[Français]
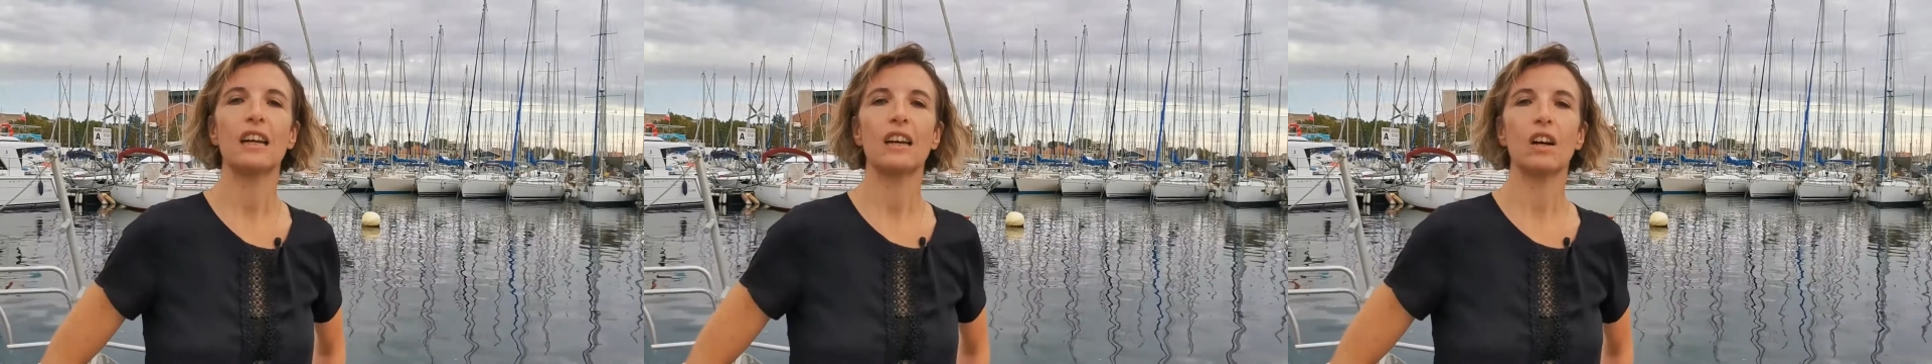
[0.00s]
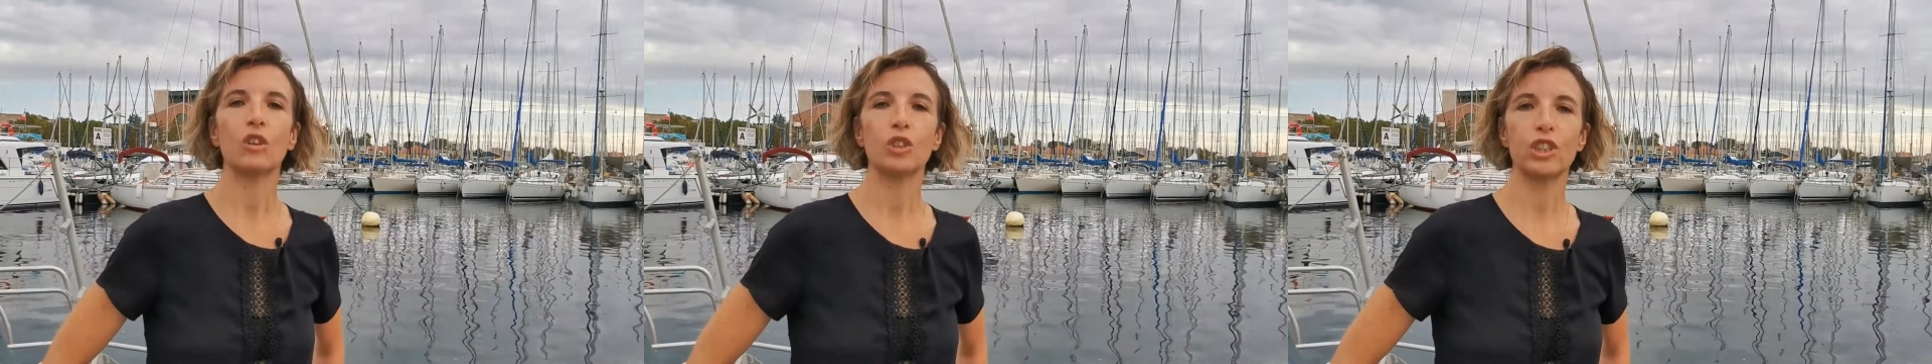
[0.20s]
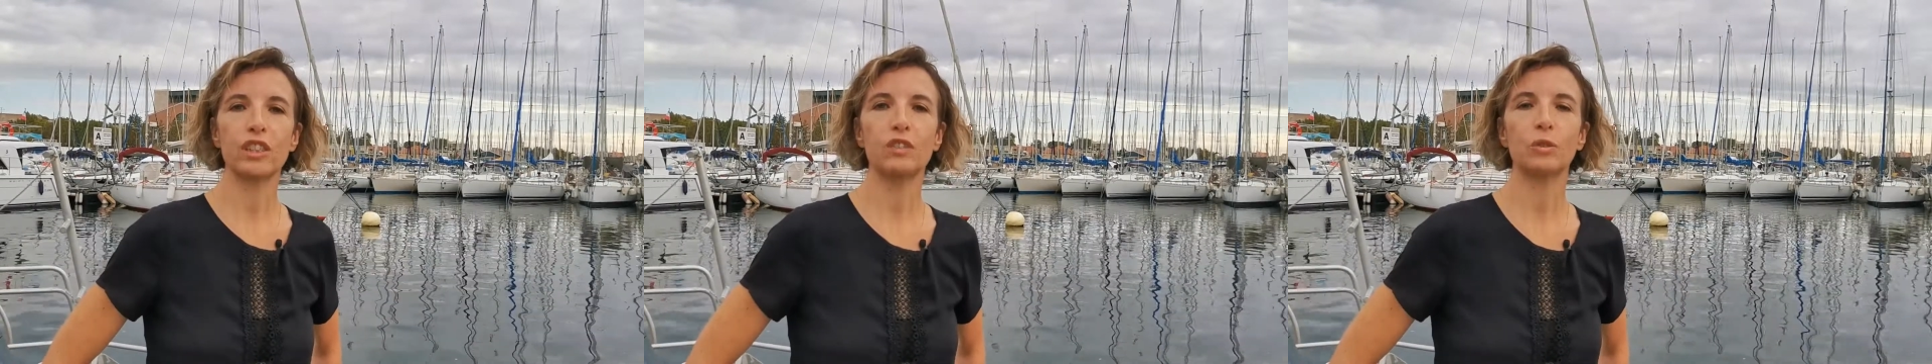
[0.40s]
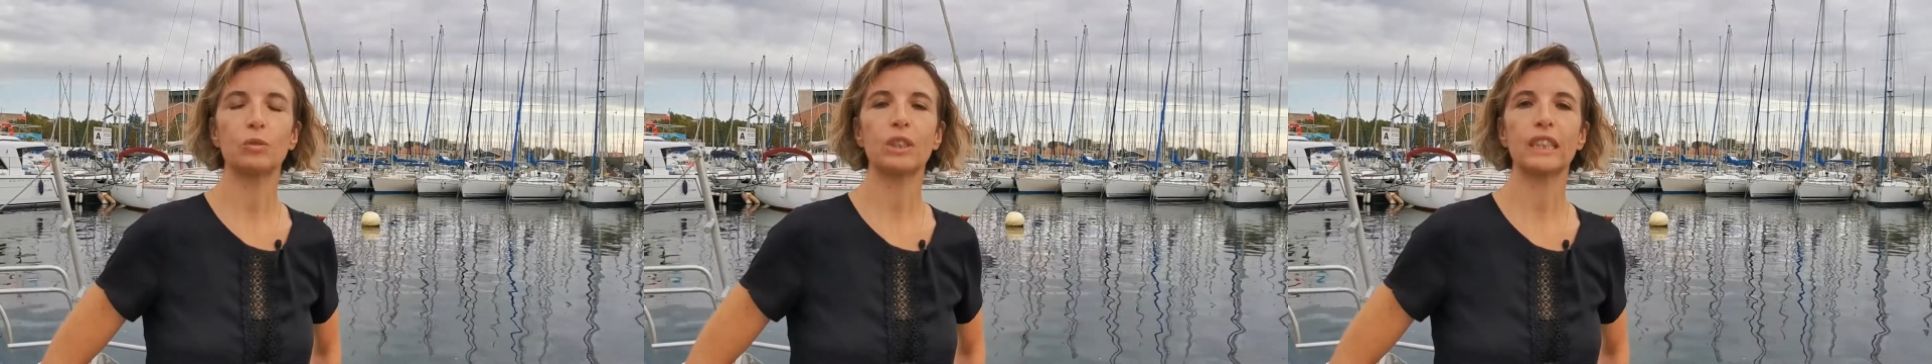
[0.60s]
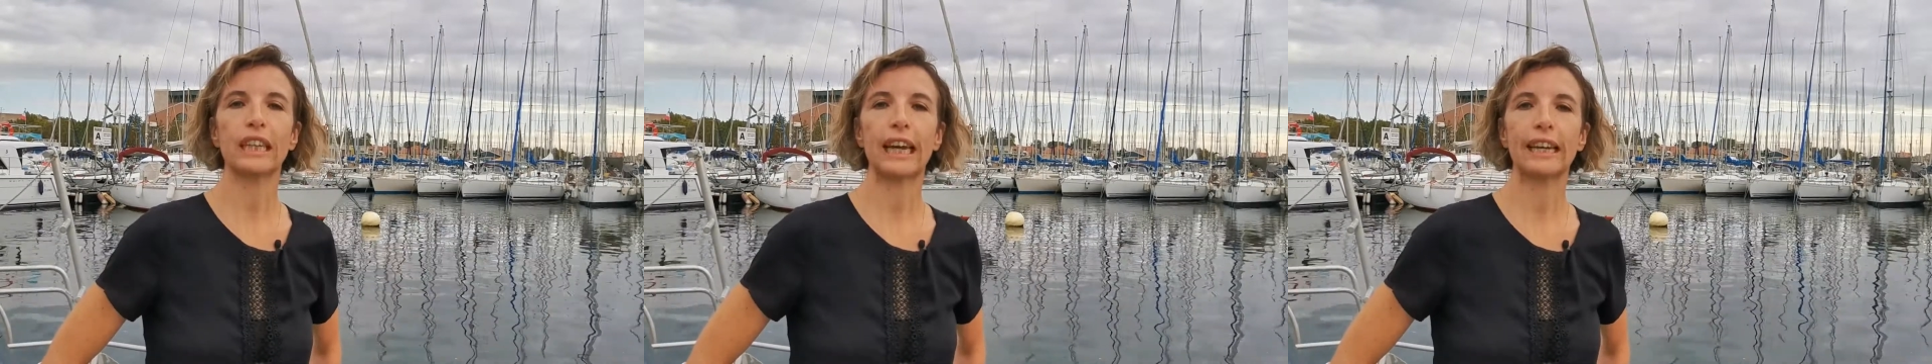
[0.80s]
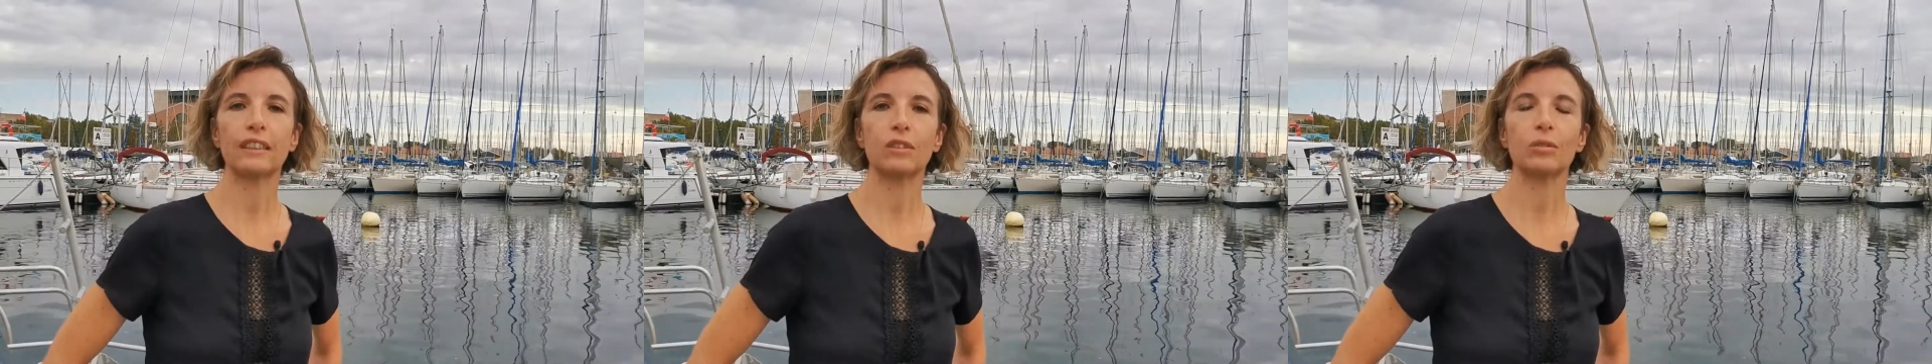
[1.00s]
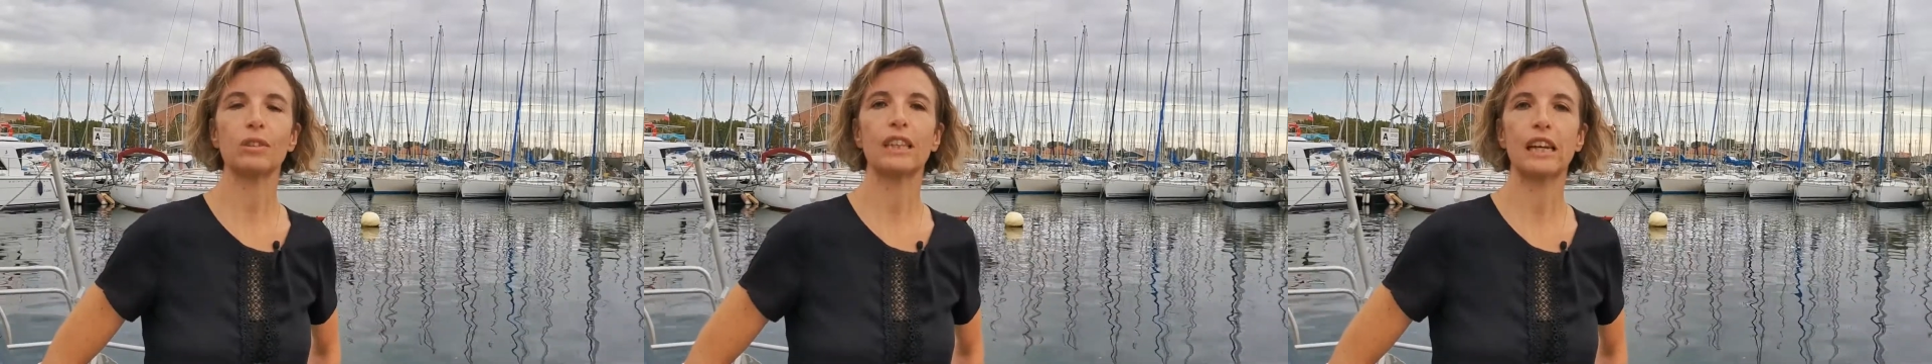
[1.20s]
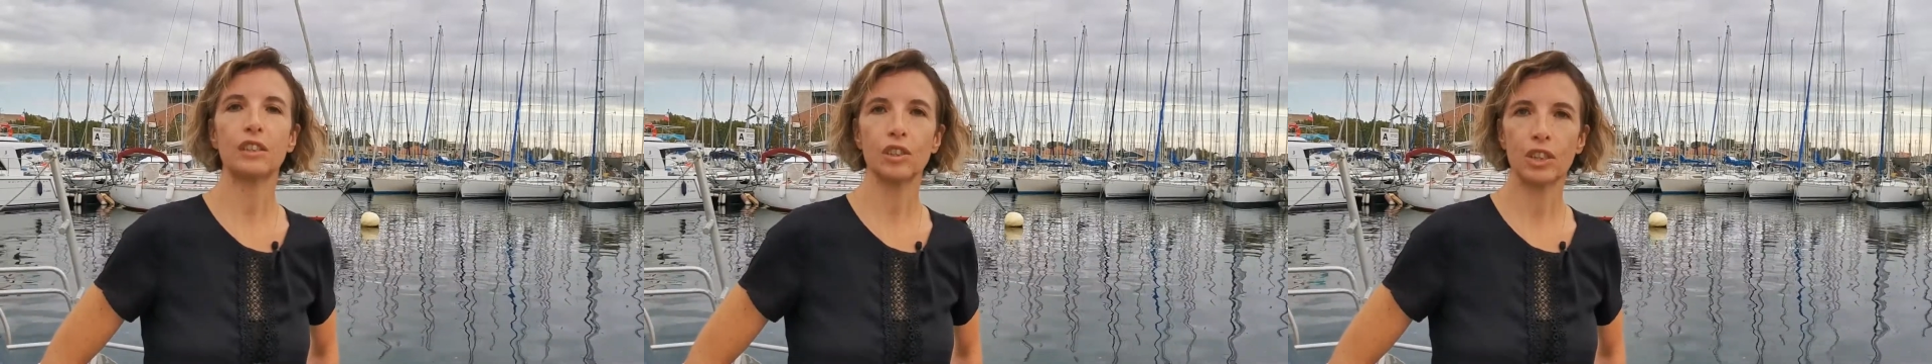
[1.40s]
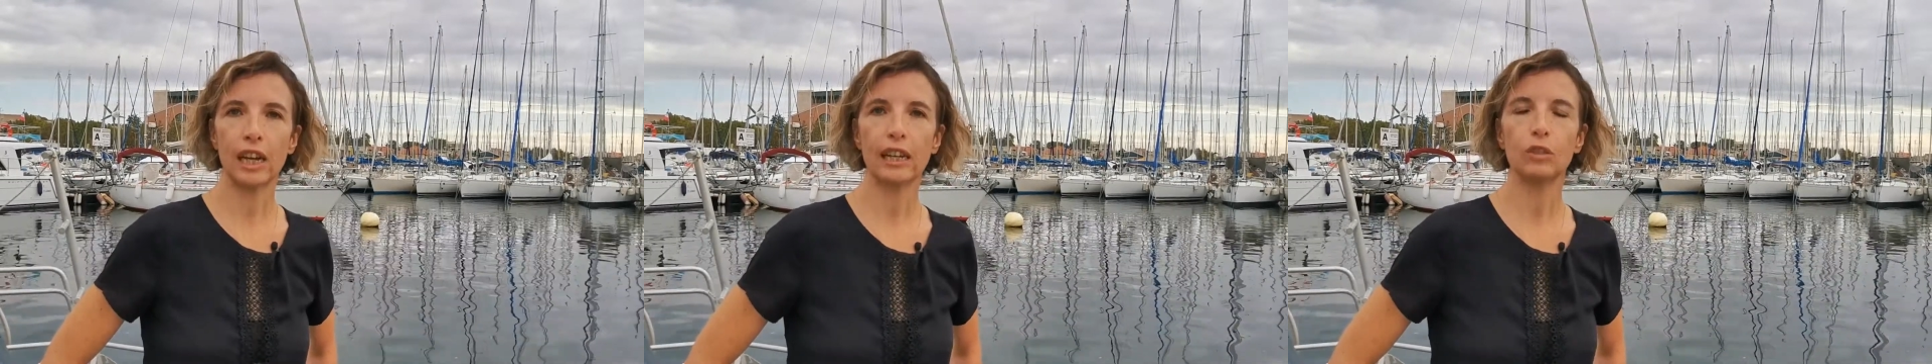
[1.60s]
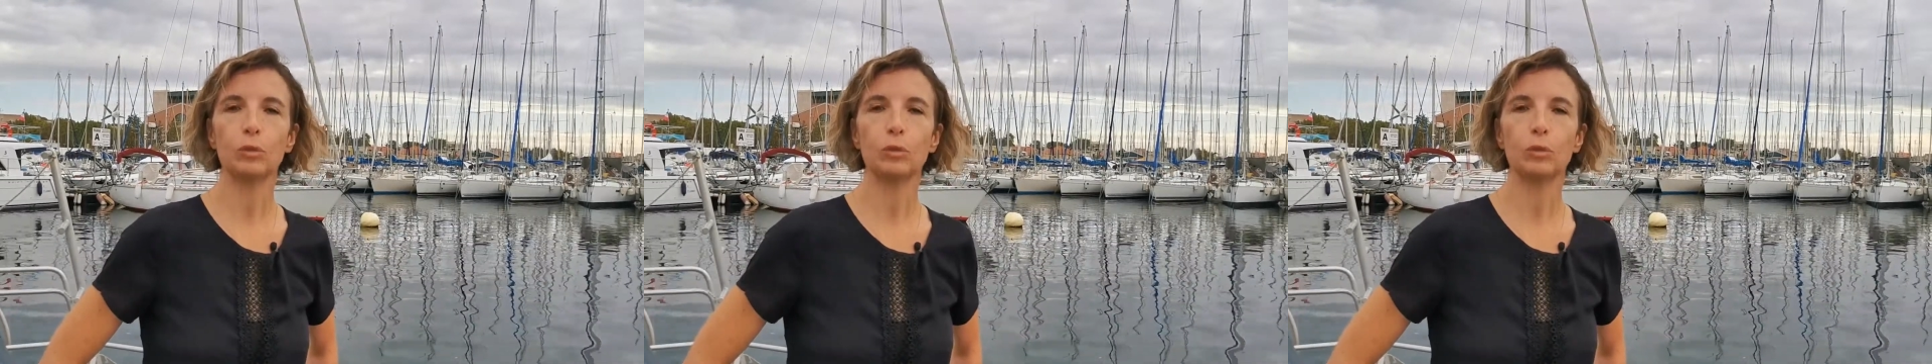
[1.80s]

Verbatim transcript: en gestion directe d'achat,